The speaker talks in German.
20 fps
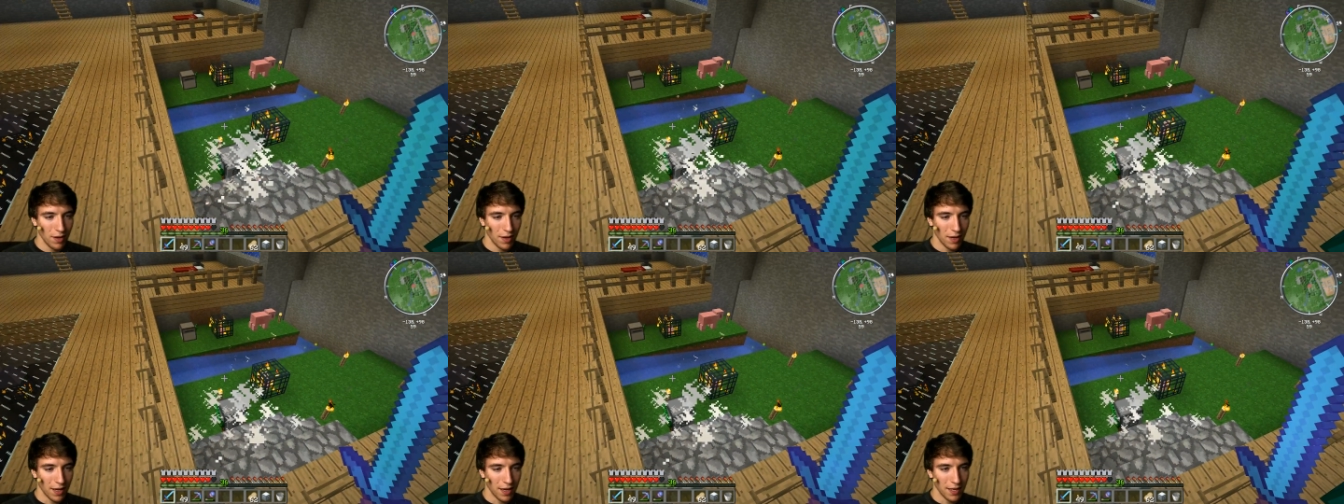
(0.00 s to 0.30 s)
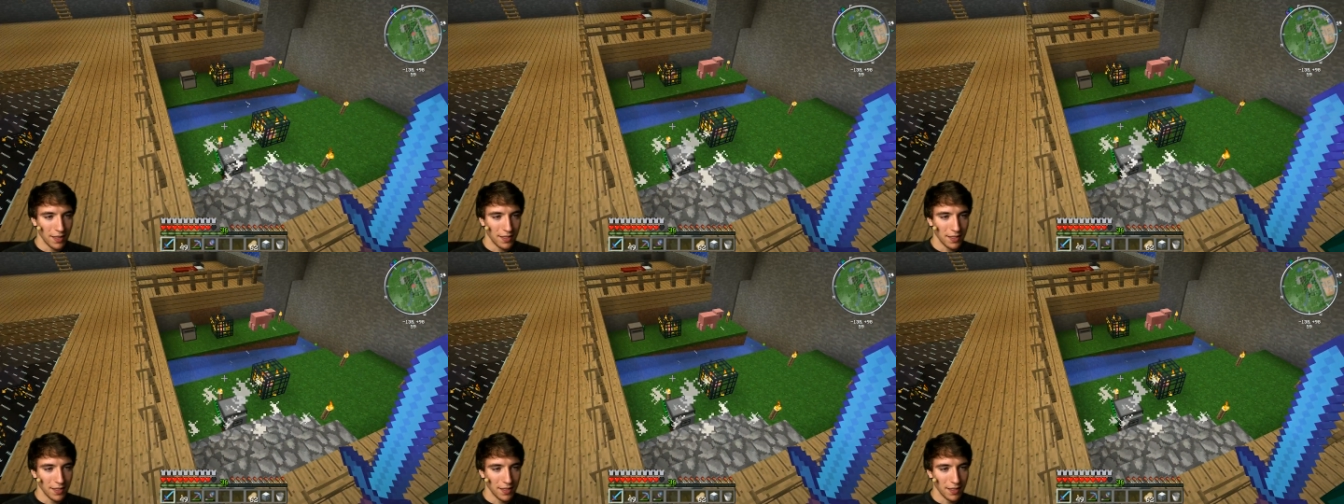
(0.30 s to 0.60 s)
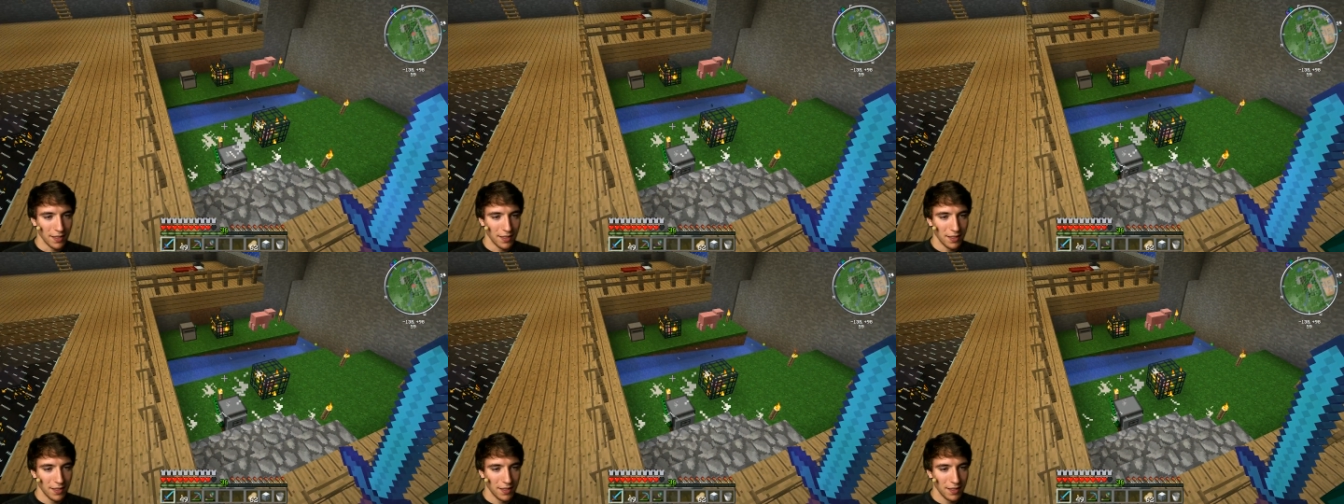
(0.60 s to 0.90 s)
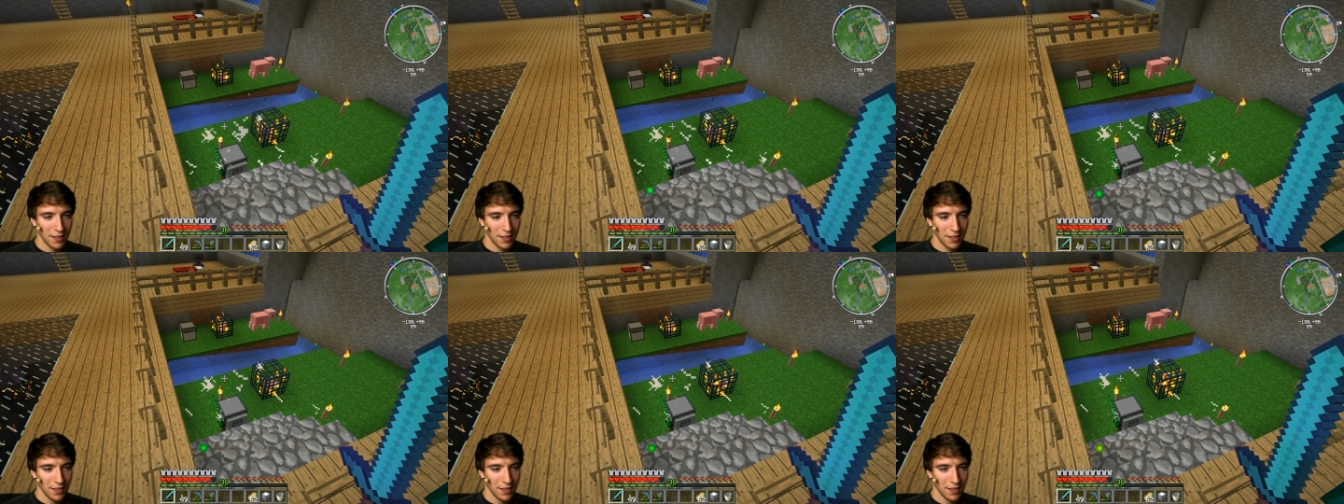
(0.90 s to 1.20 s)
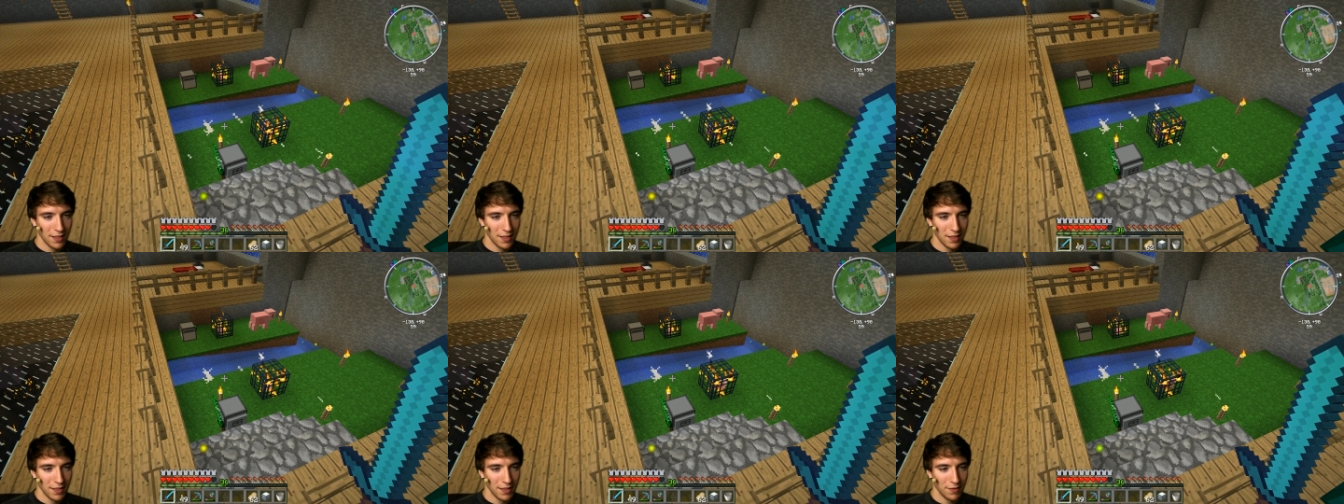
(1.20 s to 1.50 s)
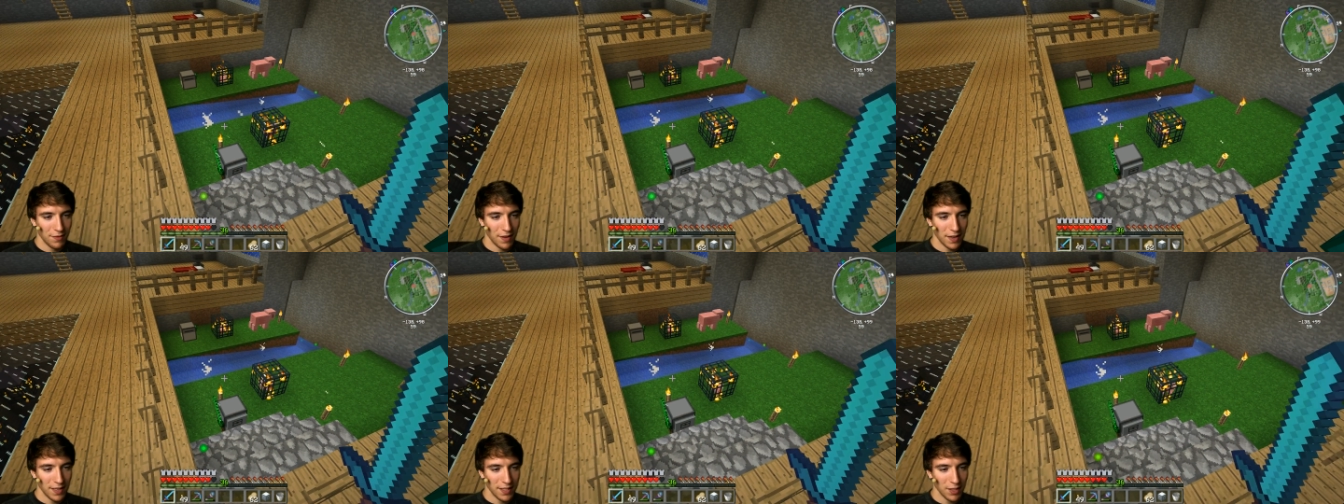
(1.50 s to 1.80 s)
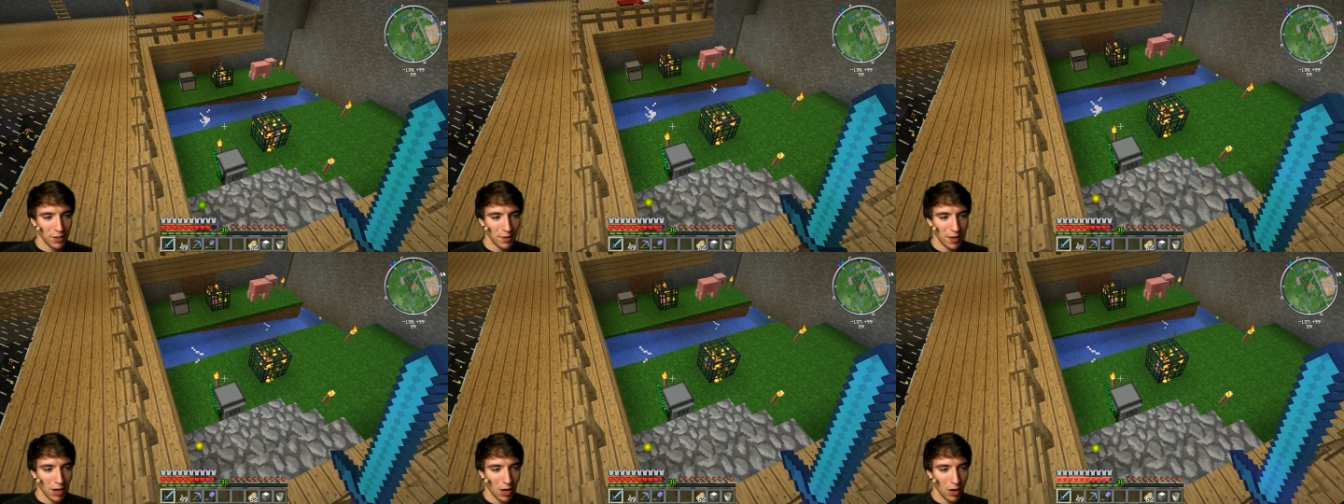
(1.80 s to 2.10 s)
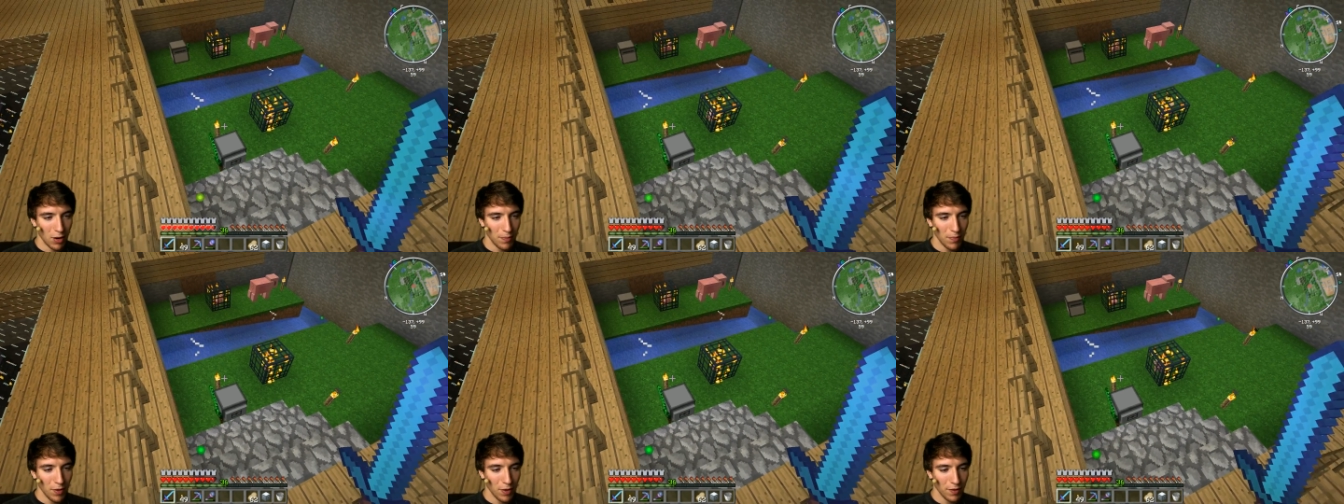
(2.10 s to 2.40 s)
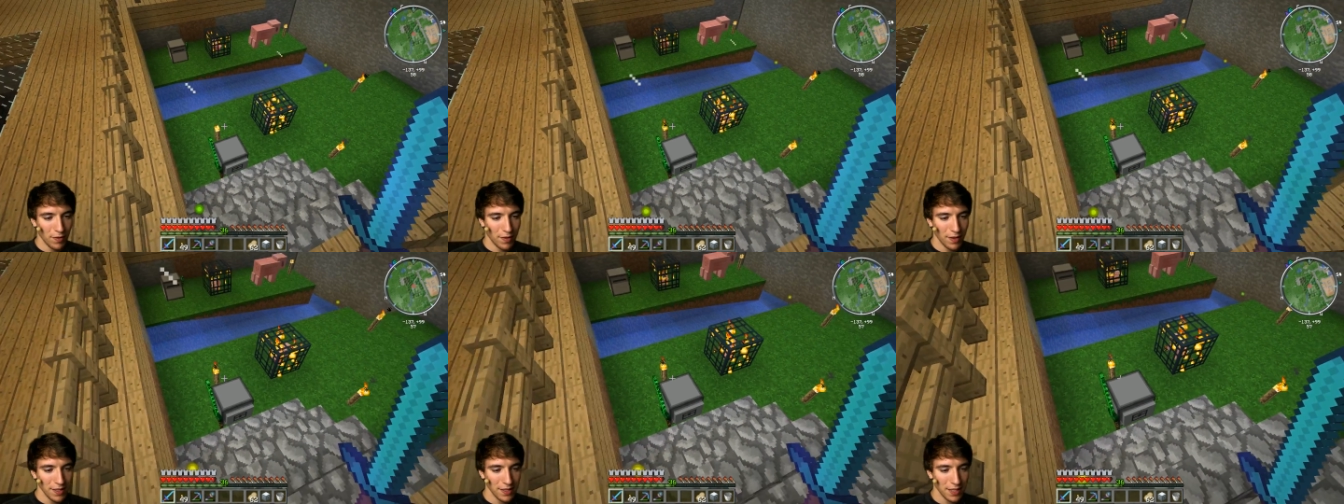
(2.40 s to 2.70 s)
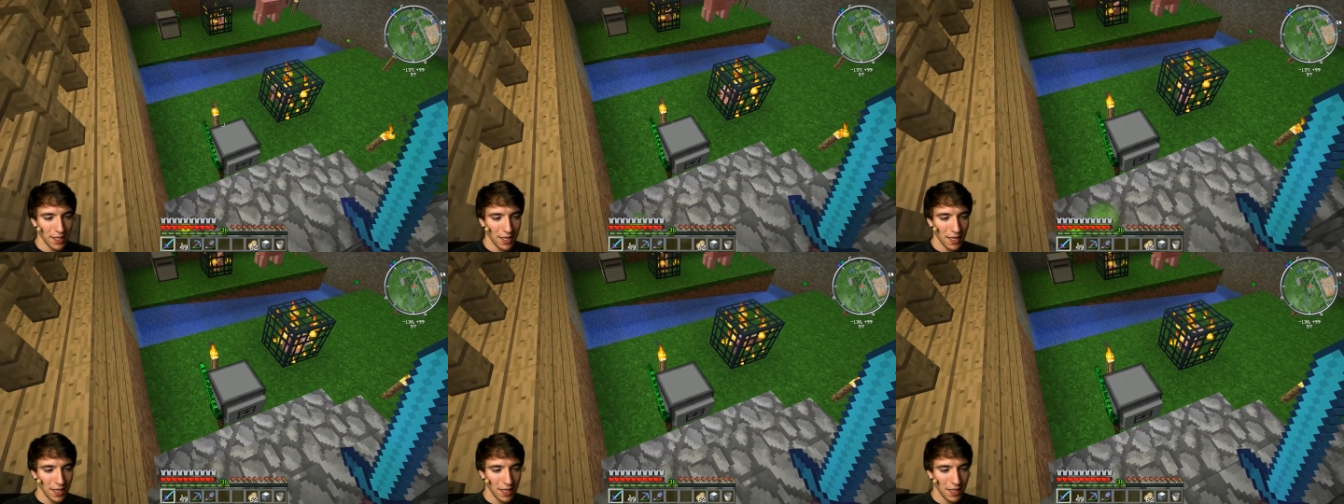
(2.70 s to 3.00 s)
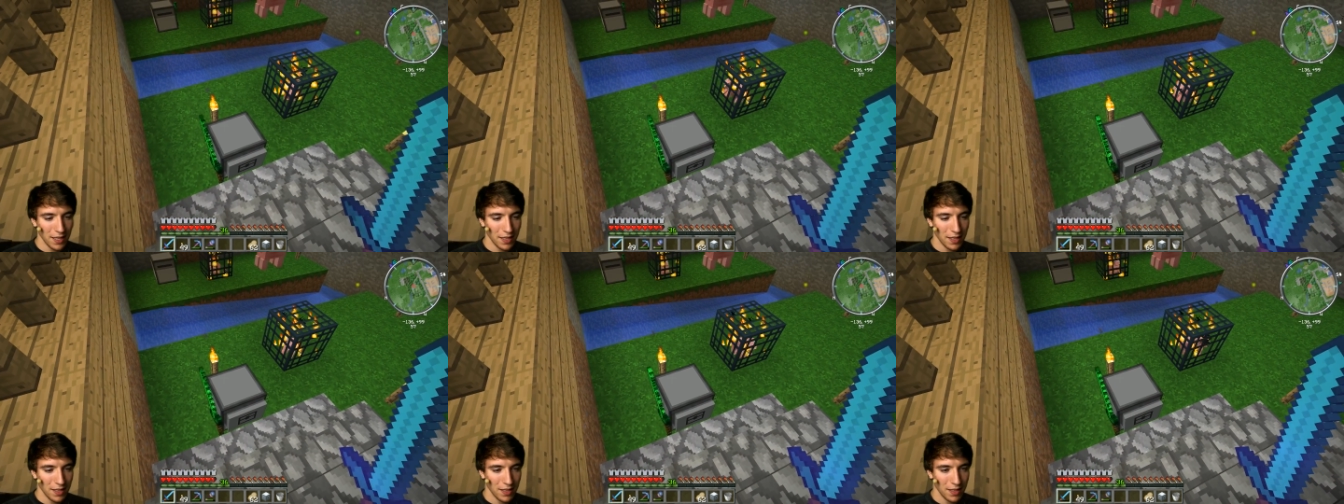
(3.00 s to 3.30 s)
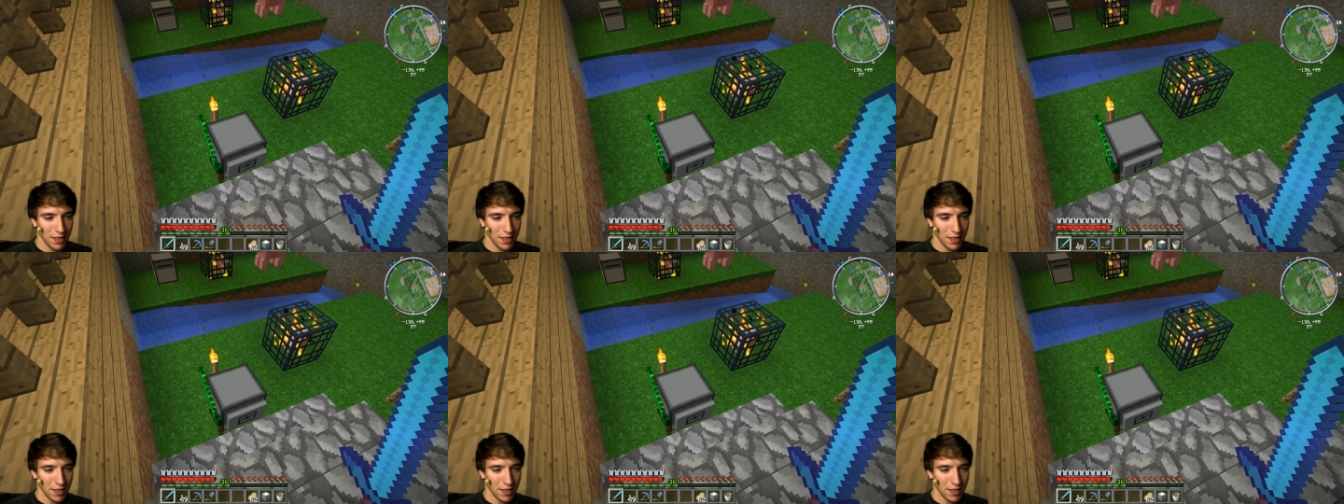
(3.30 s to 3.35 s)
Alter. Fällt da überhaupt noch was rein?